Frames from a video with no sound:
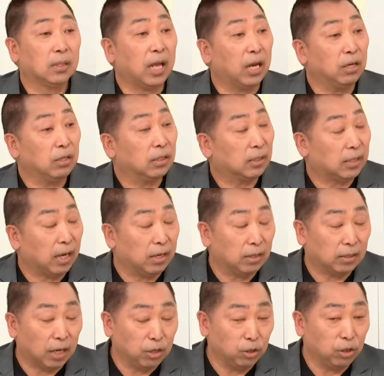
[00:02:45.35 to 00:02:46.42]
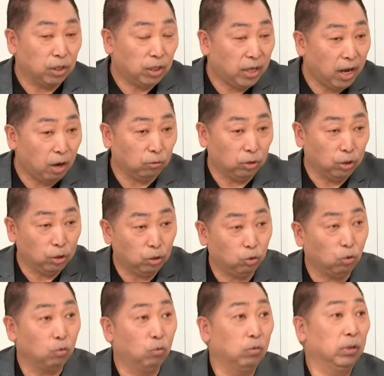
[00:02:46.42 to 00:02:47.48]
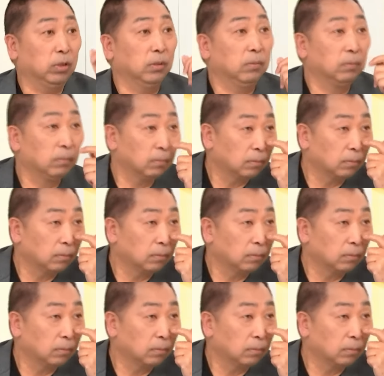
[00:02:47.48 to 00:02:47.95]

但但但是调子是中国的，